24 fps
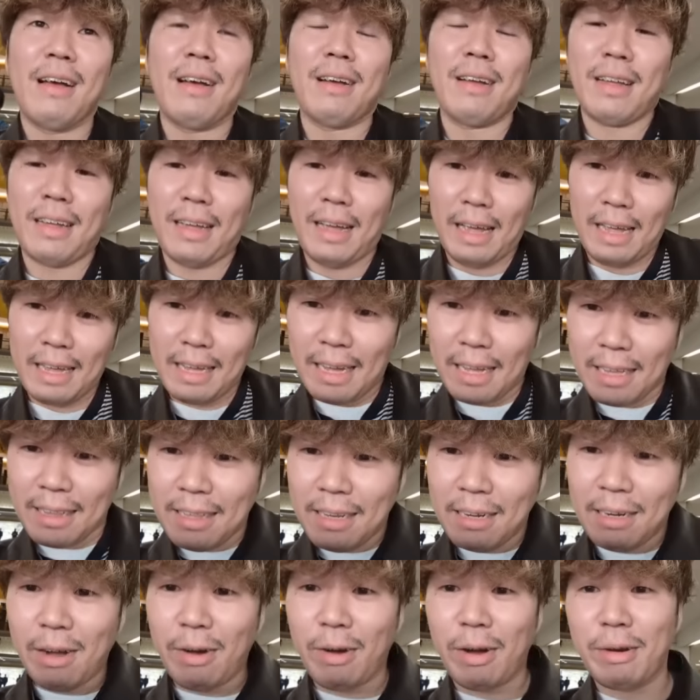何回勝っ
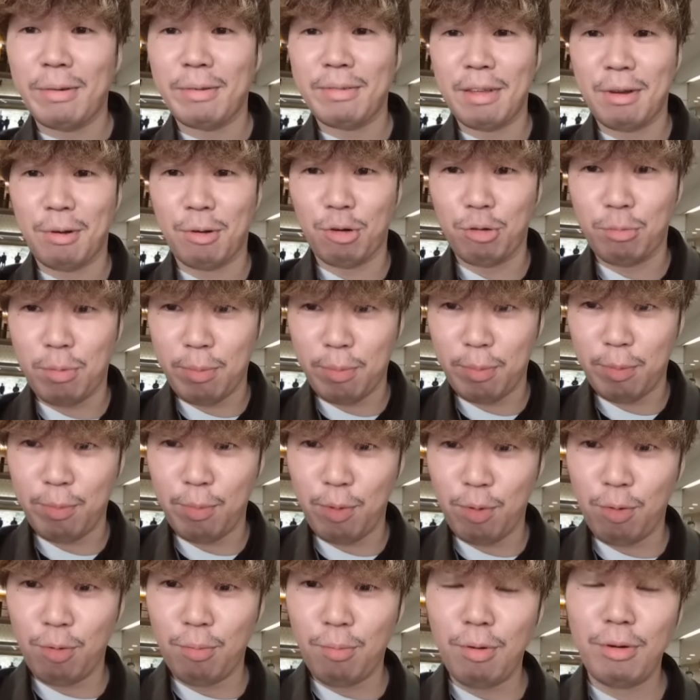てるか分かりませんこの馬も
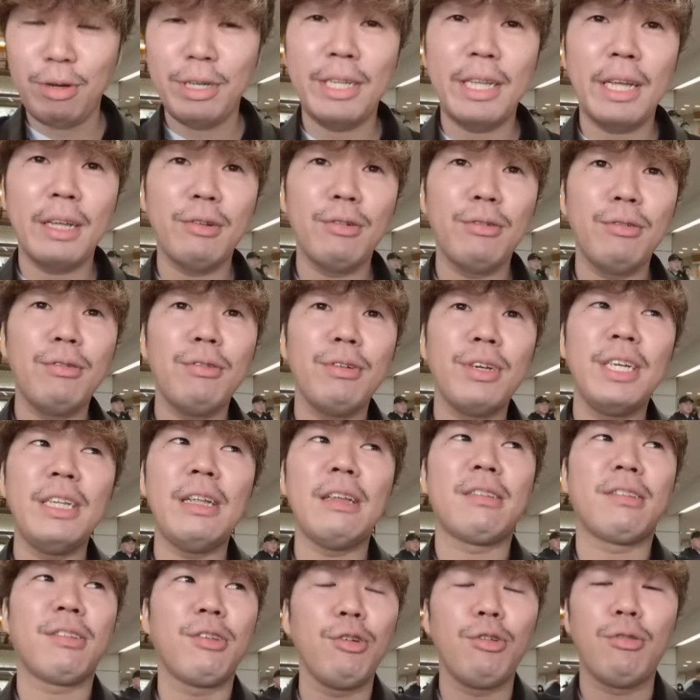もう思い出の日
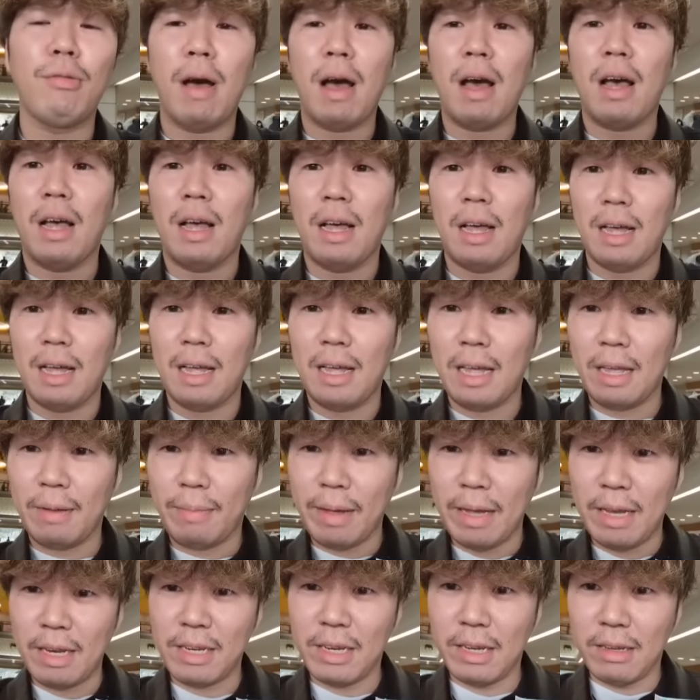です今日は、えー、
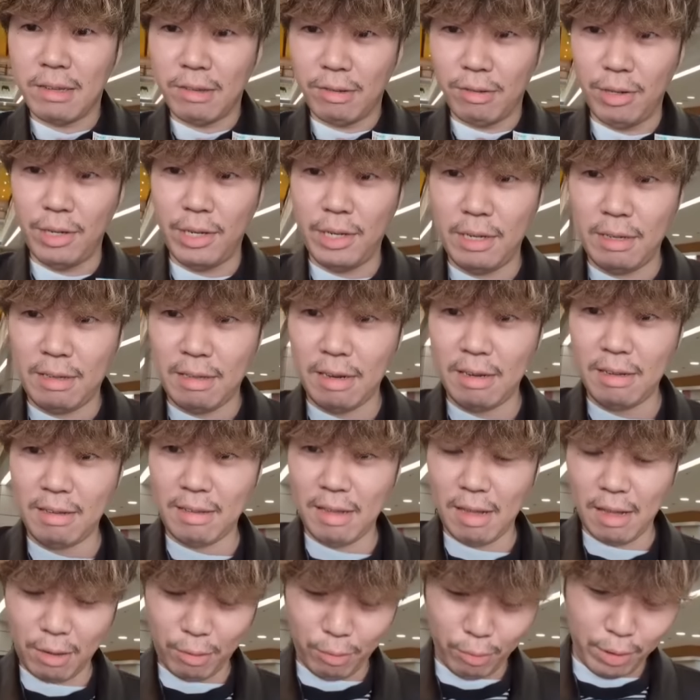ペンシェンスといい
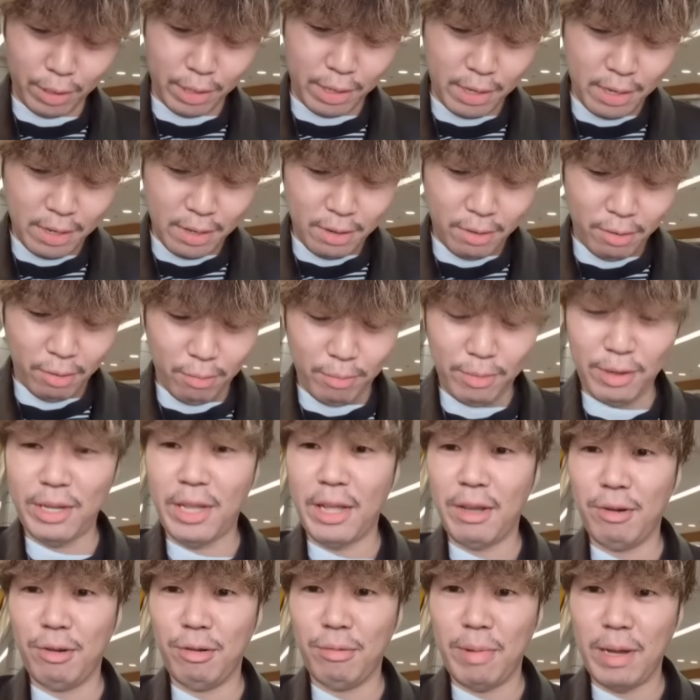リサリサといい思い
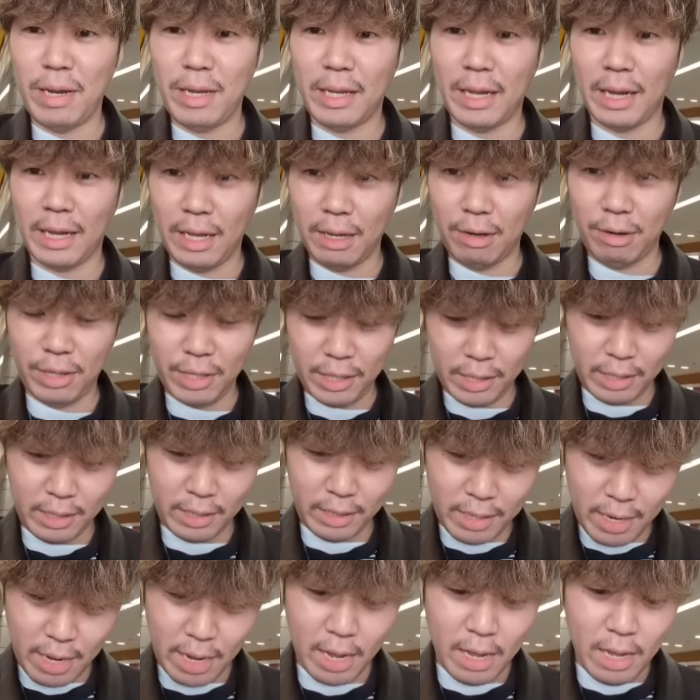出の馬にかける日
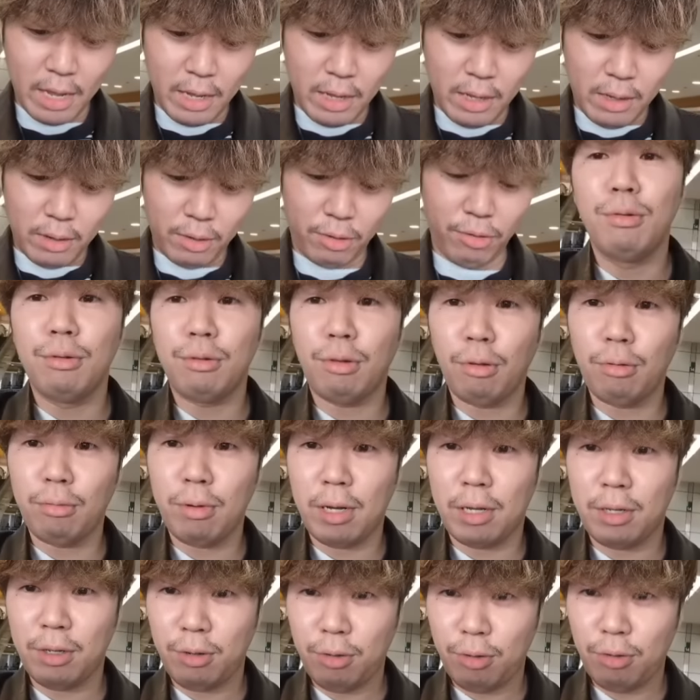で大外
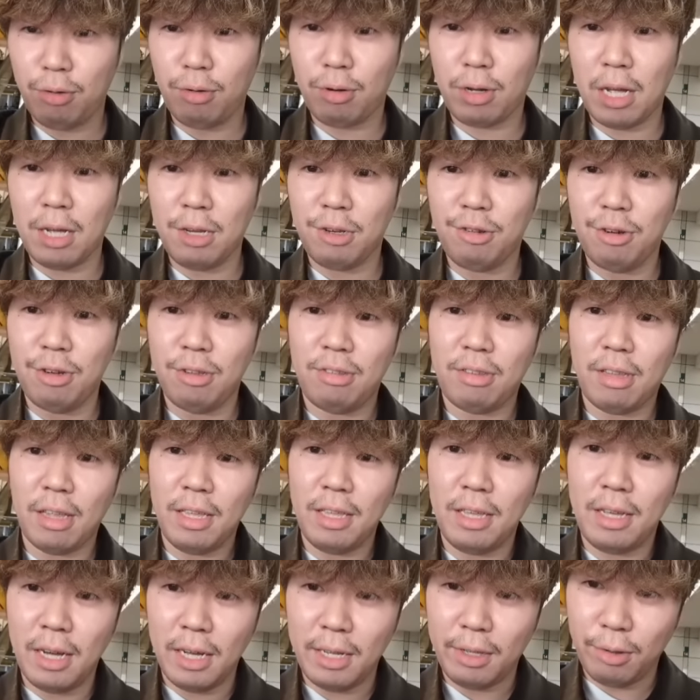枠の回収率っ
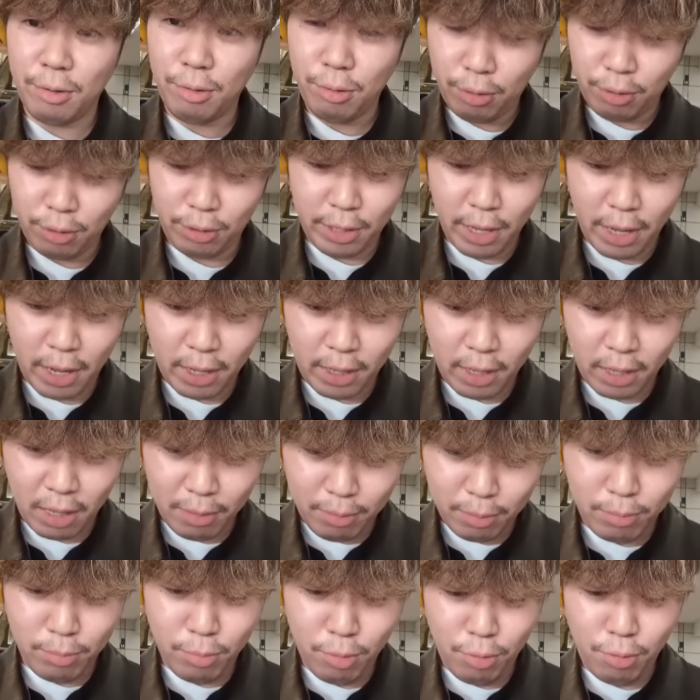て意外と良くてで
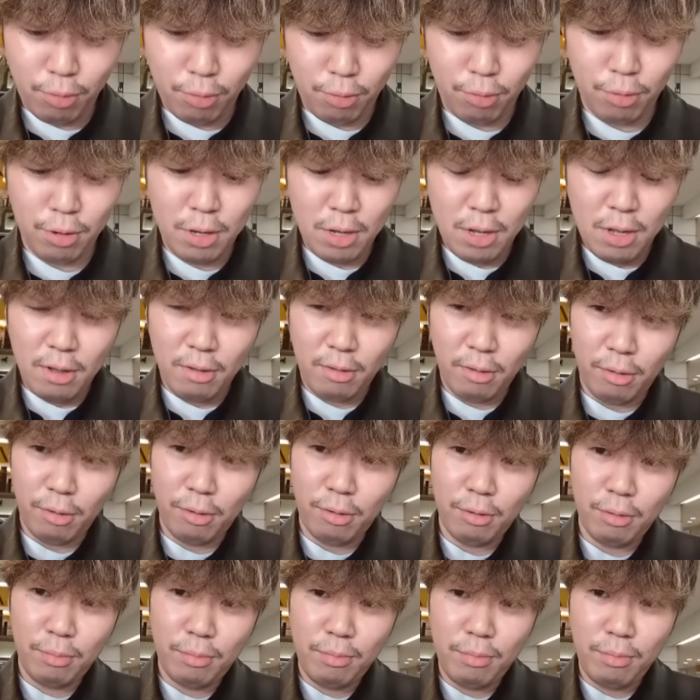多分もうそ
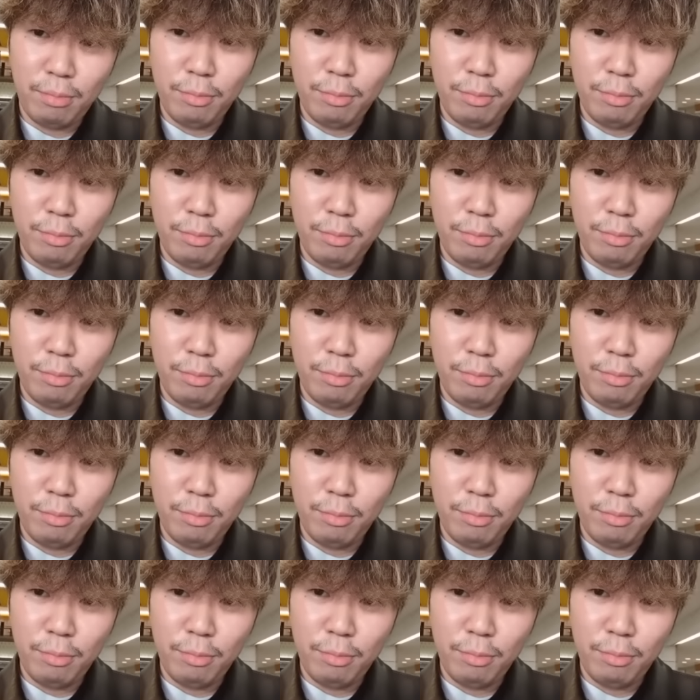の